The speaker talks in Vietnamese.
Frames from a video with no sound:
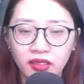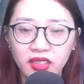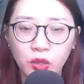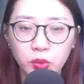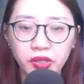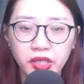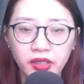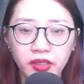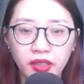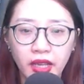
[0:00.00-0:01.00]
Không có
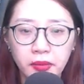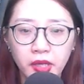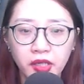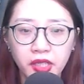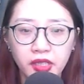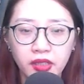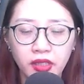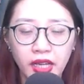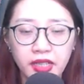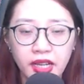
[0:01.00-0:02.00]
gì, em nói đi,
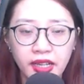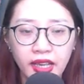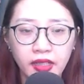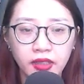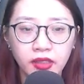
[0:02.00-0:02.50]
anh đang nghe.